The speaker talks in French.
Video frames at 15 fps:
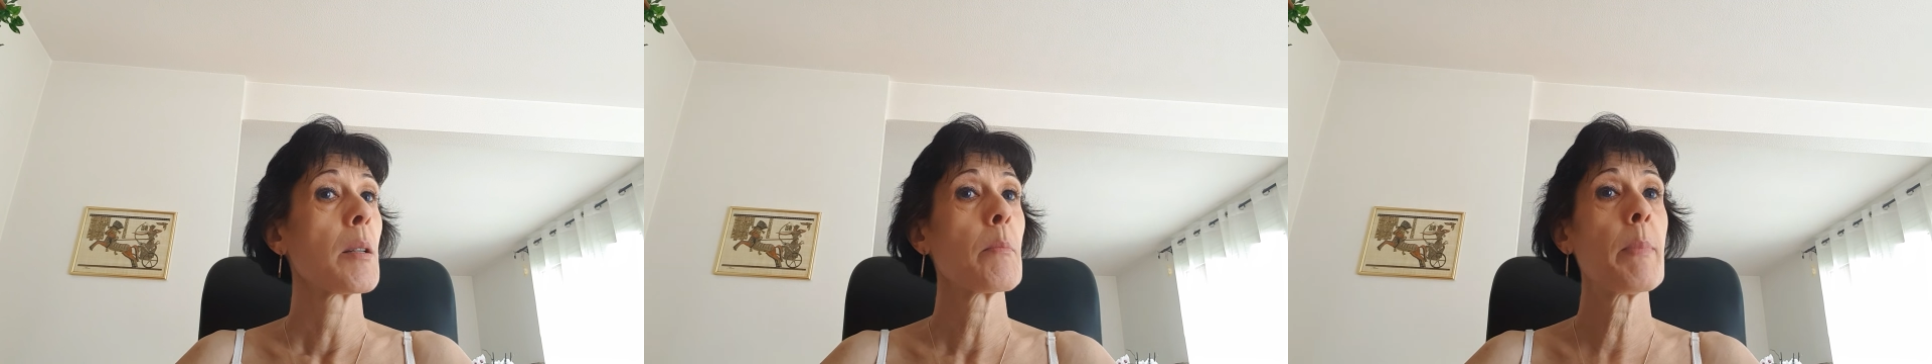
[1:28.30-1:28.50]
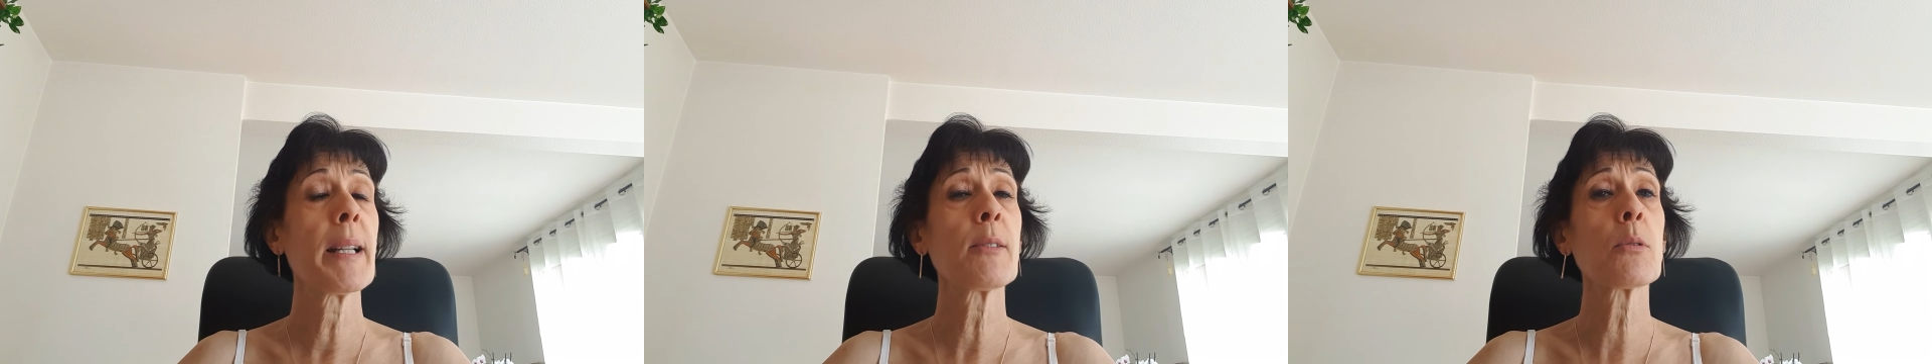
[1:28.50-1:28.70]

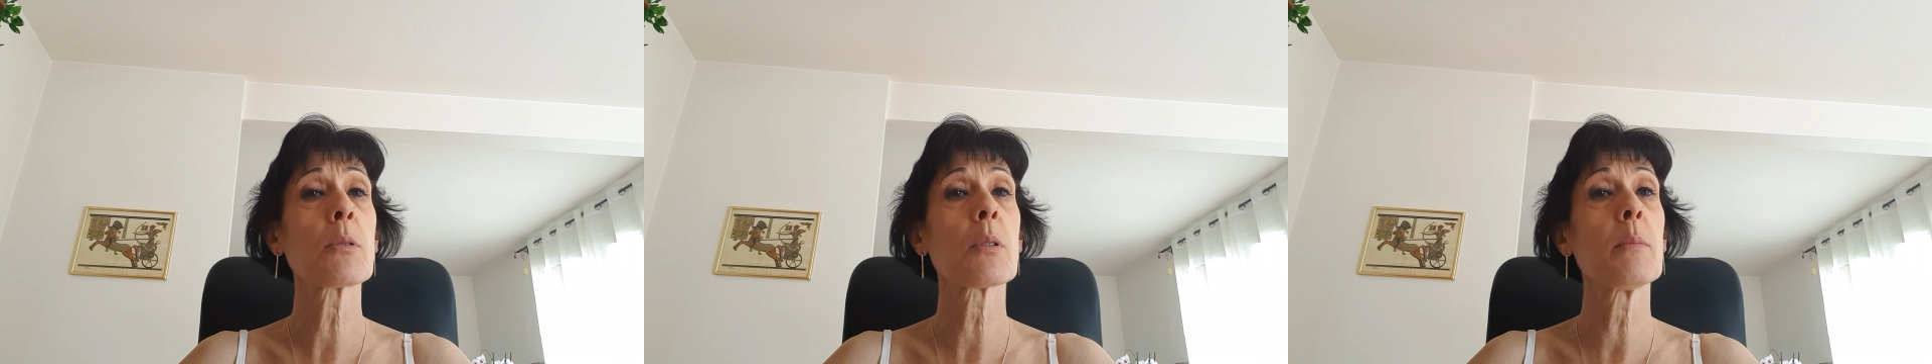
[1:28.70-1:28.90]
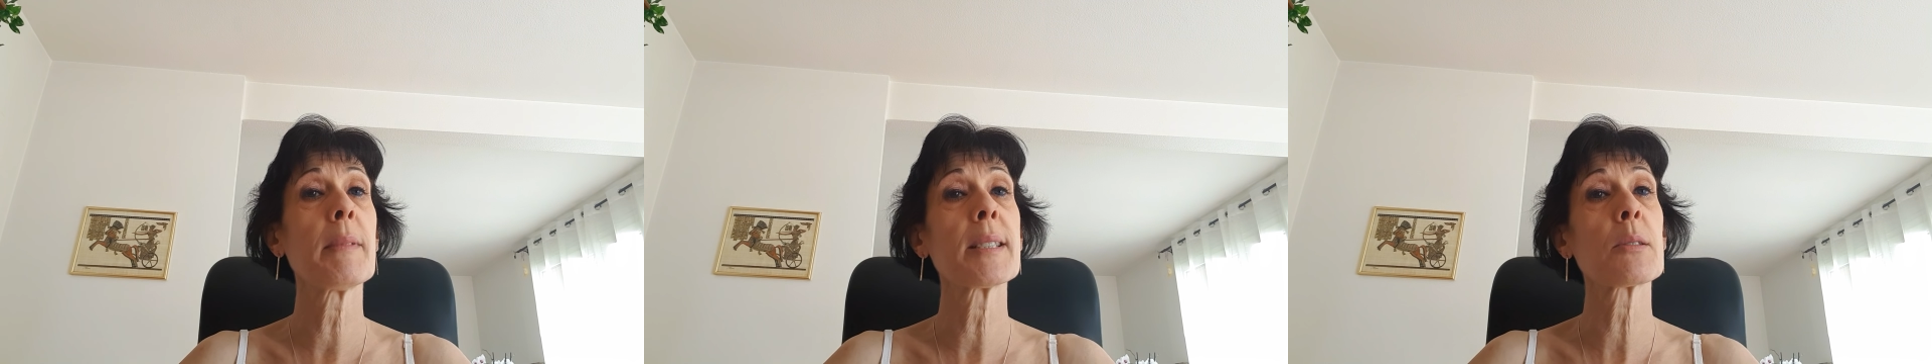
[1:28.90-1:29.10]
ben,
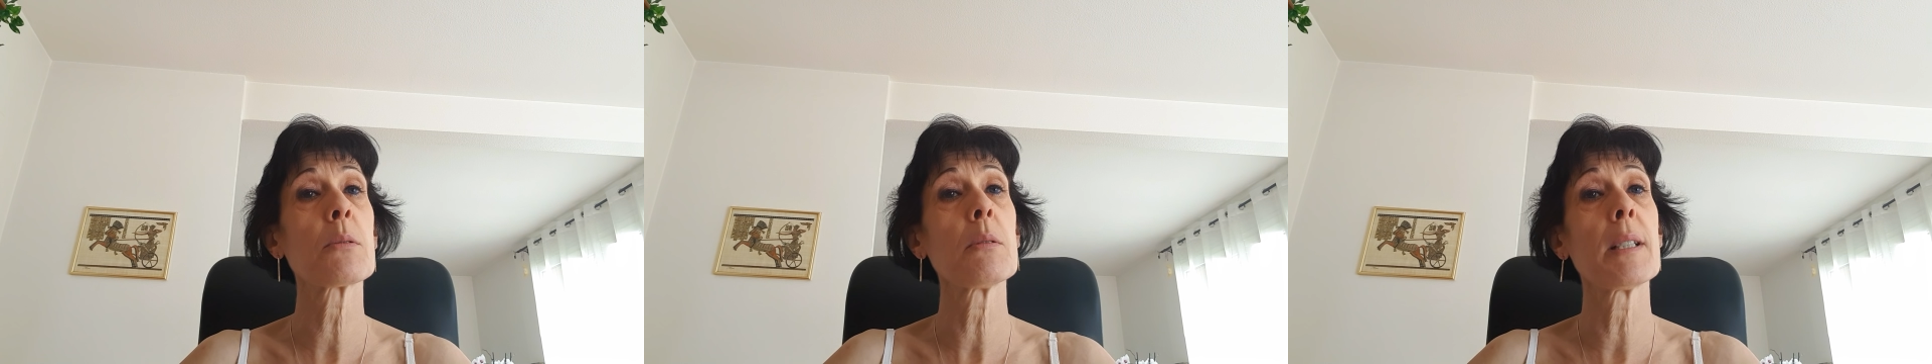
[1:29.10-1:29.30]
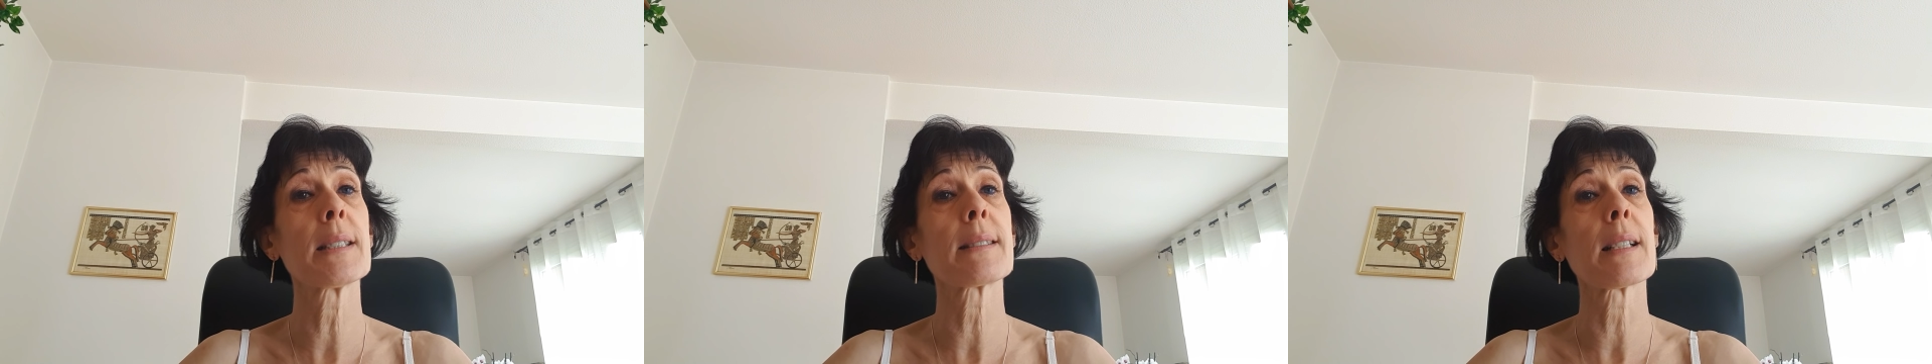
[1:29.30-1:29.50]
notre
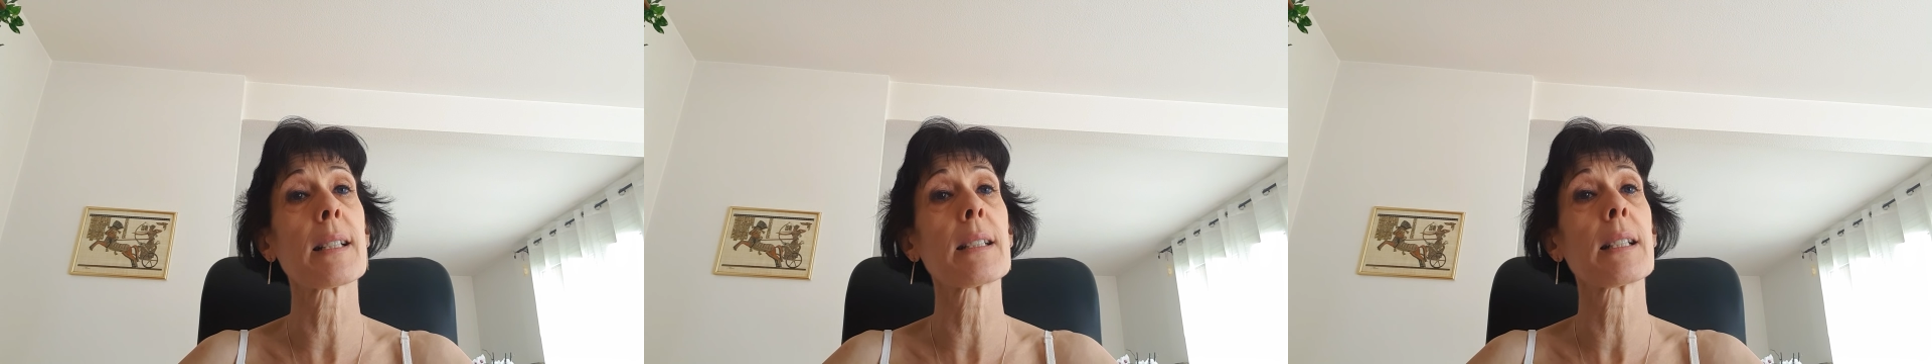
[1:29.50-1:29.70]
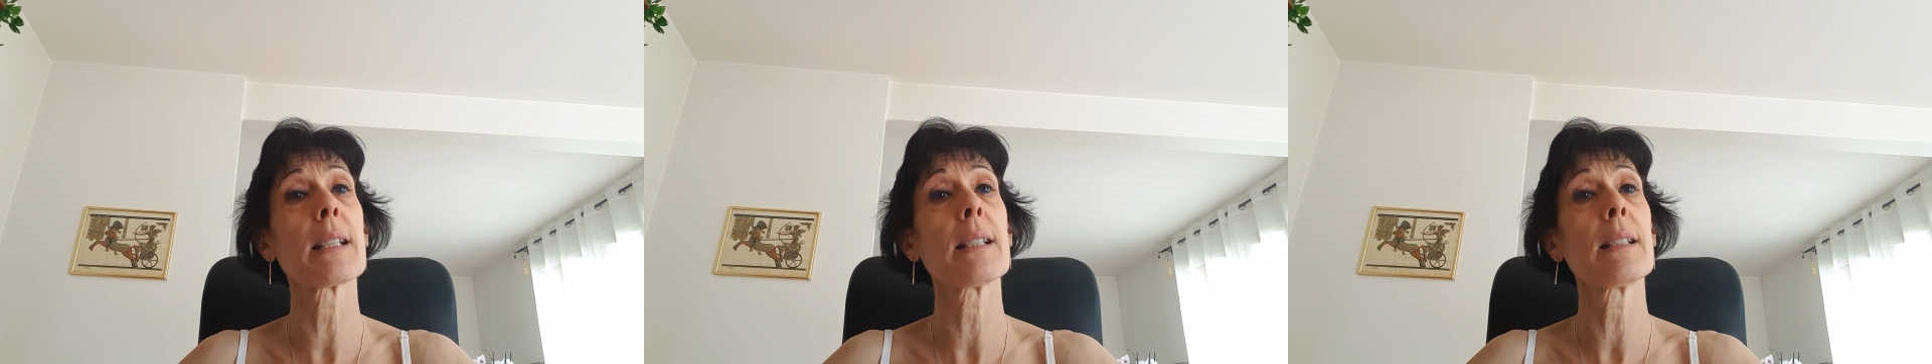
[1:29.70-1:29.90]
masculin
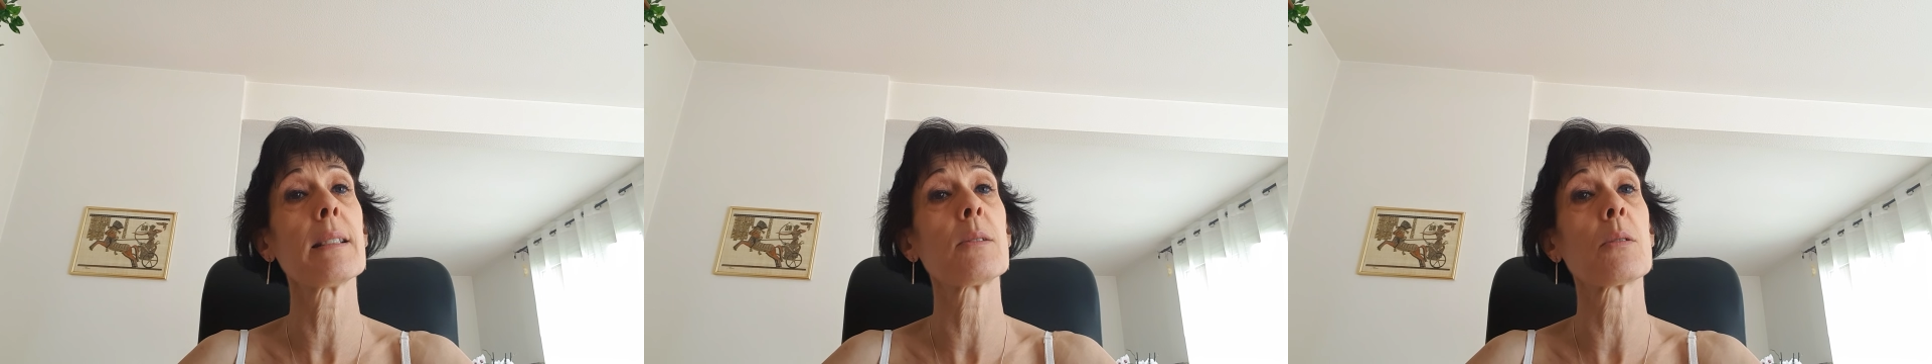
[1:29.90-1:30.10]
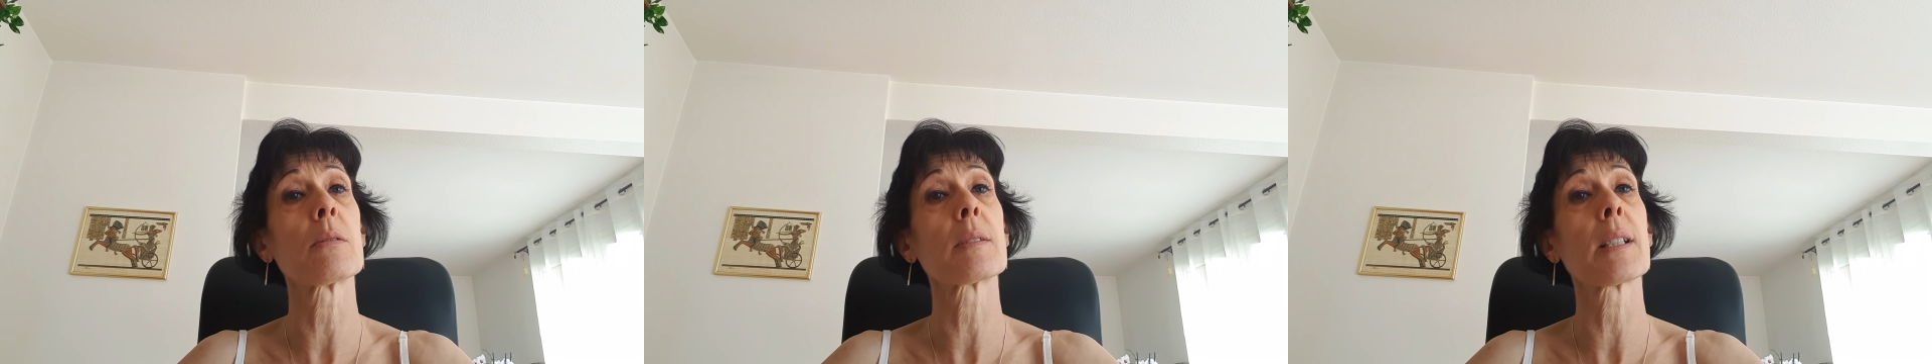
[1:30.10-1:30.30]
sacré
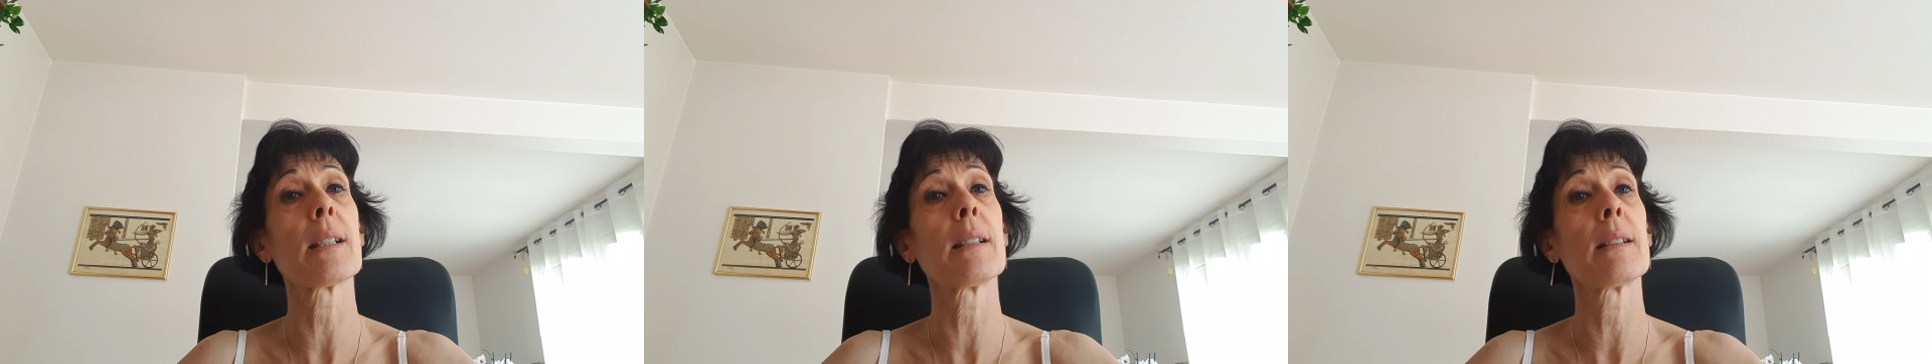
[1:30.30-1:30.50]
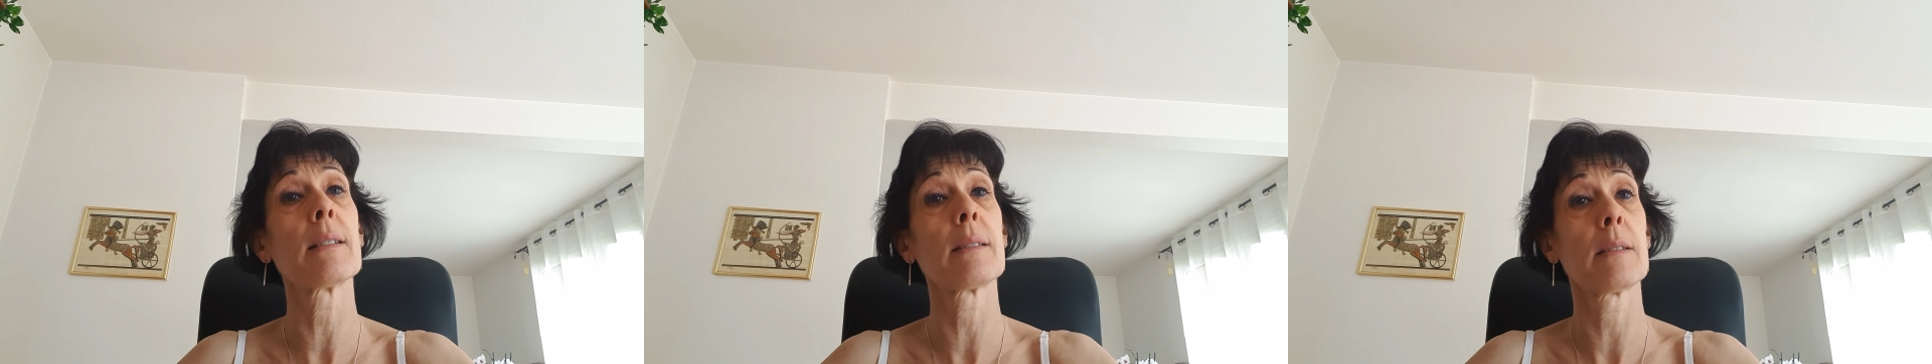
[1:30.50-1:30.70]
est en
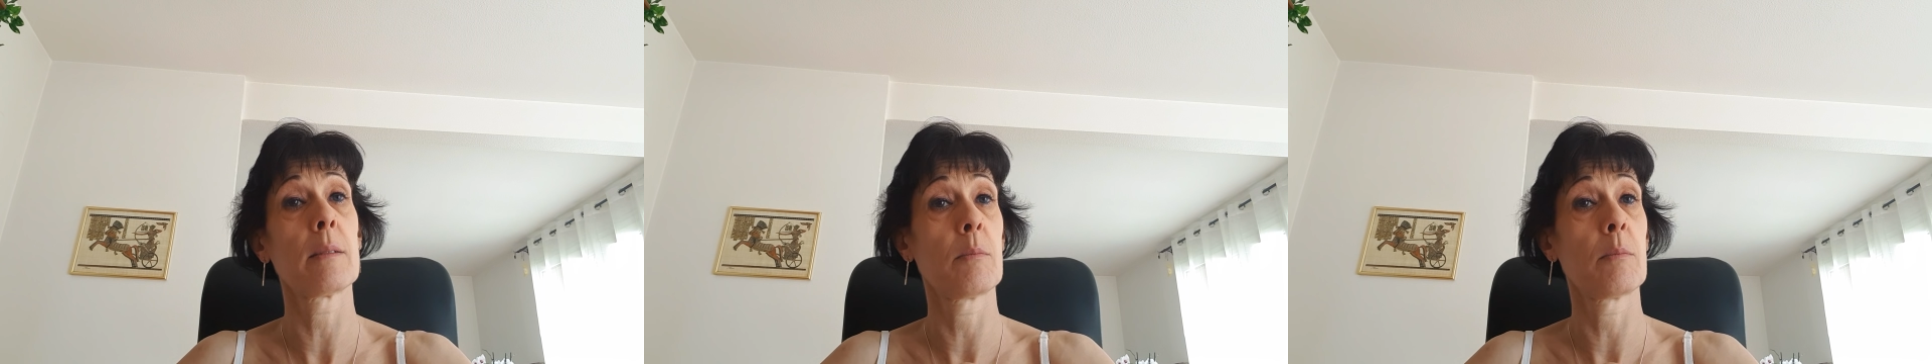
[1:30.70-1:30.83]
train